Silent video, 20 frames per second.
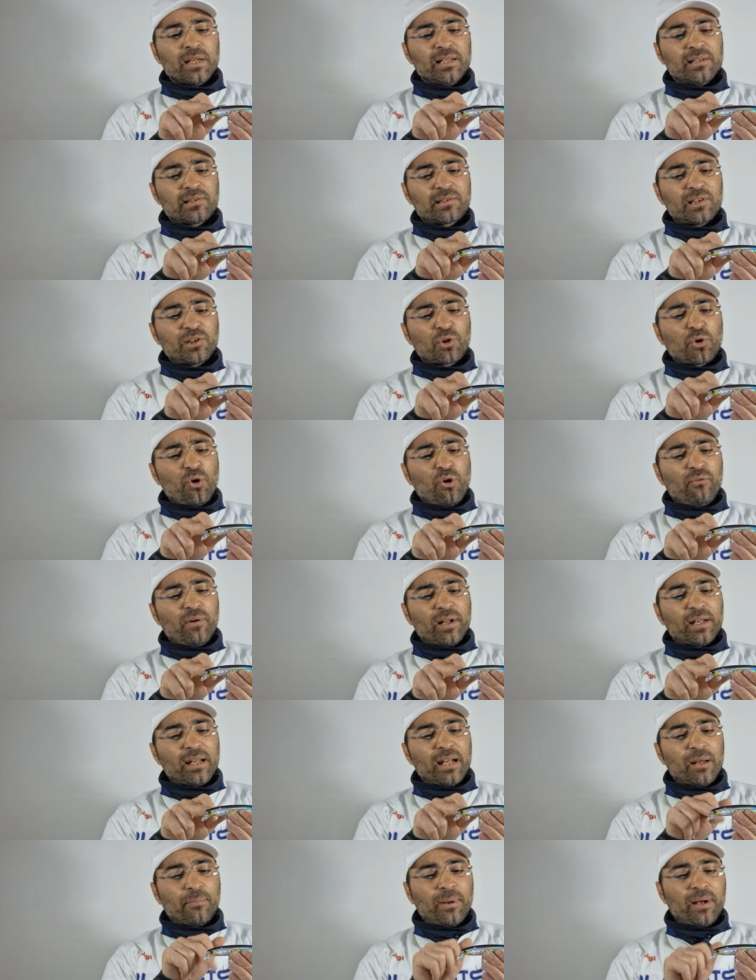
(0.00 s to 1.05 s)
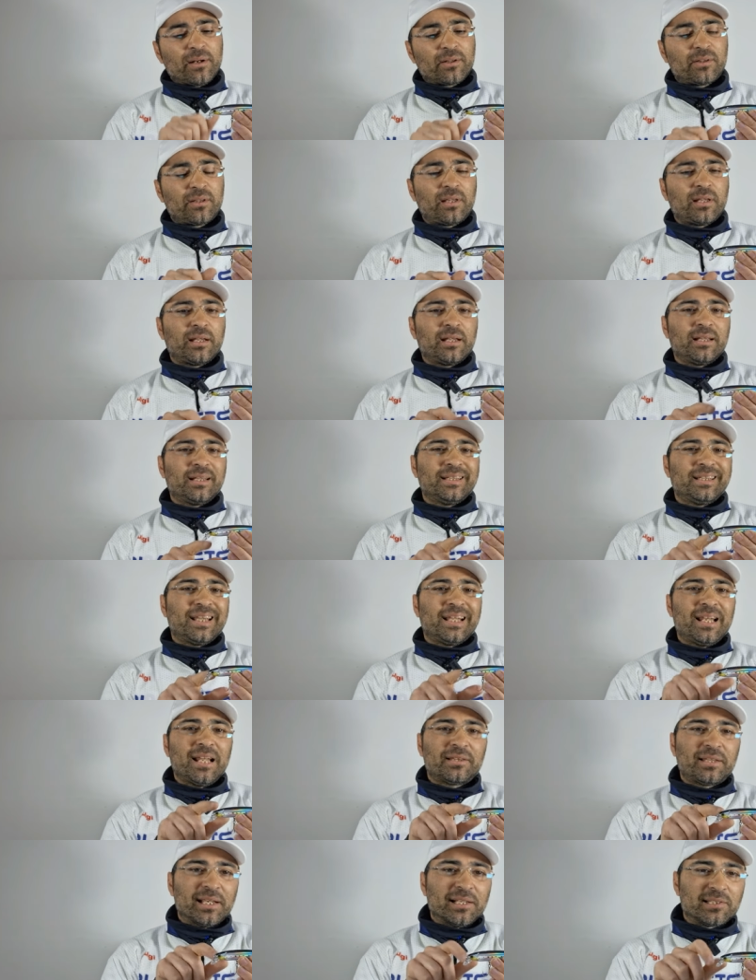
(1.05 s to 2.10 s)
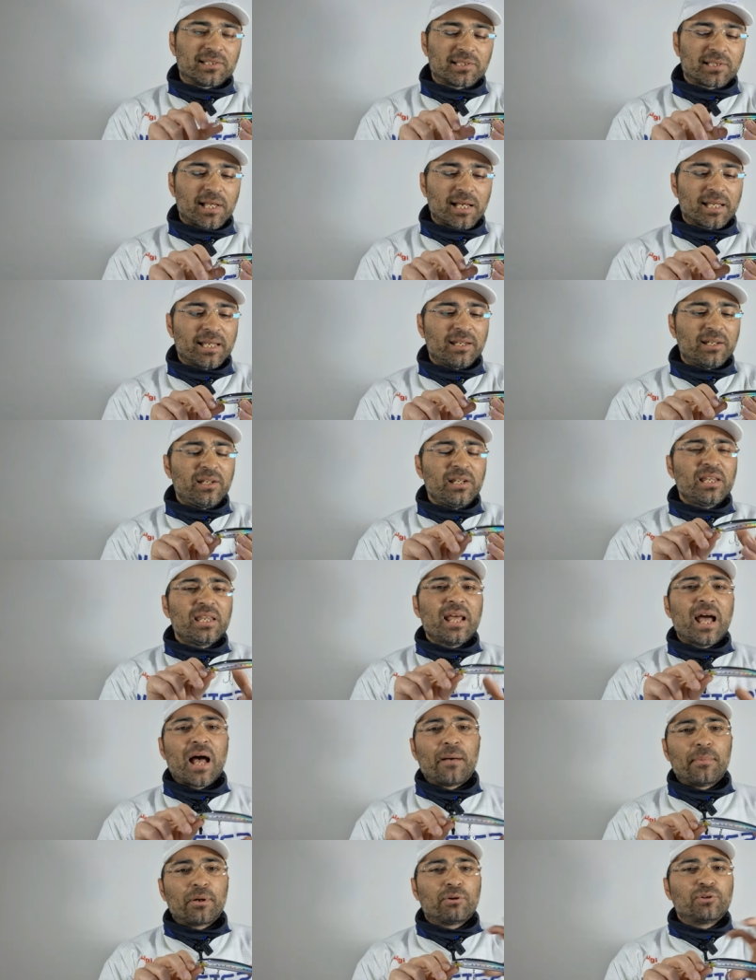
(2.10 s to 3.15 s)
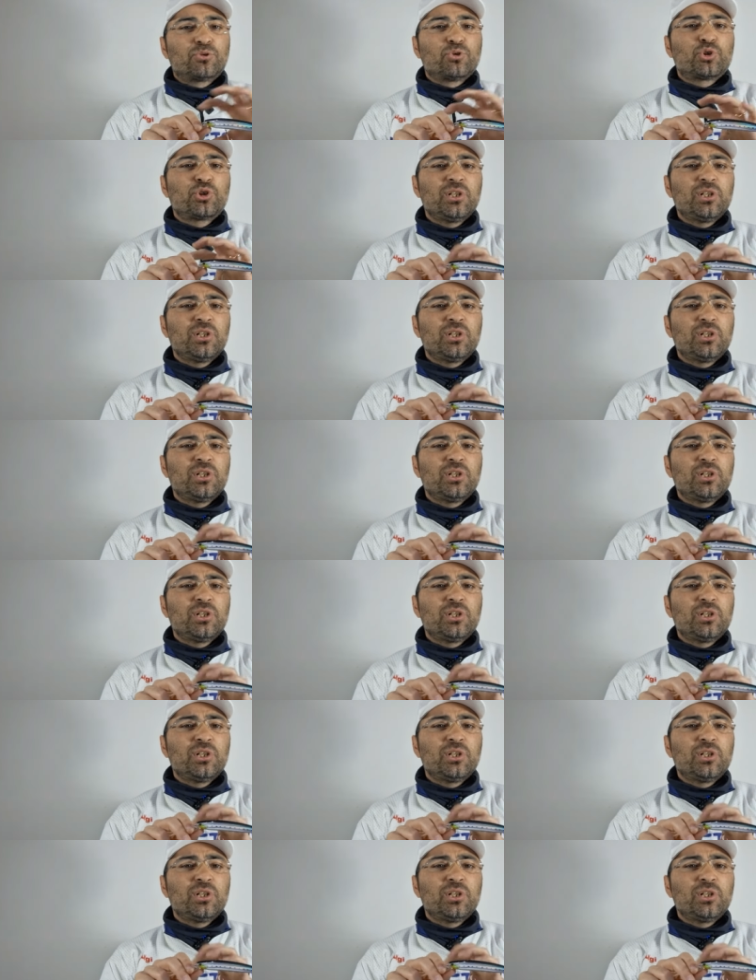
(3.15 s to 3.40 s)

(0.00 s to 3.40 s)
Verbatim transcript: e si trova nella parte della testa che richiama questo